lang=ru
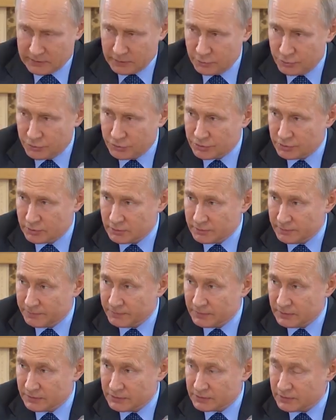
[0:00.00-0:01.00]
следующая
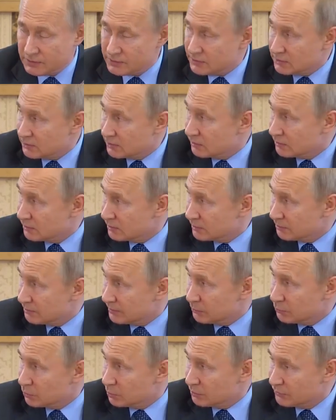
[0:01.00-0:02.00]
сессия,
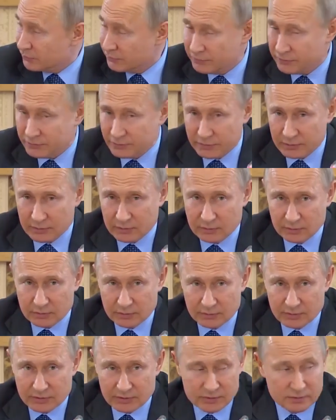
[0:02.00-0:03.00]
по-моему,
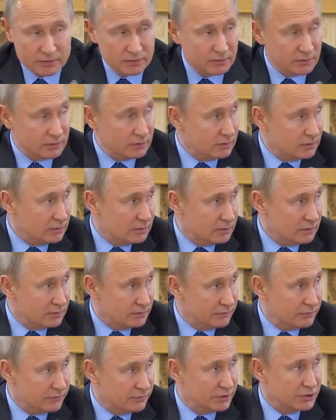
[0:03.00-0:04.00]

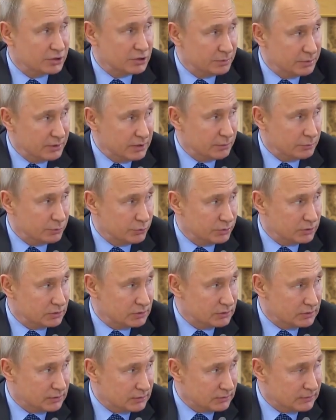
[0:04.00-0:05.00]
в, в октябре
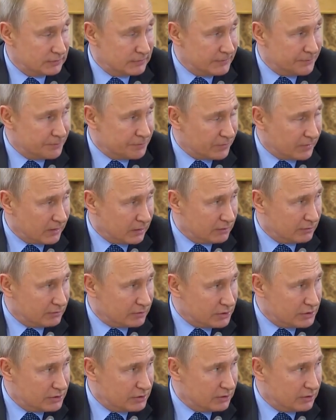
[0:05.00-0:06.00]
будет в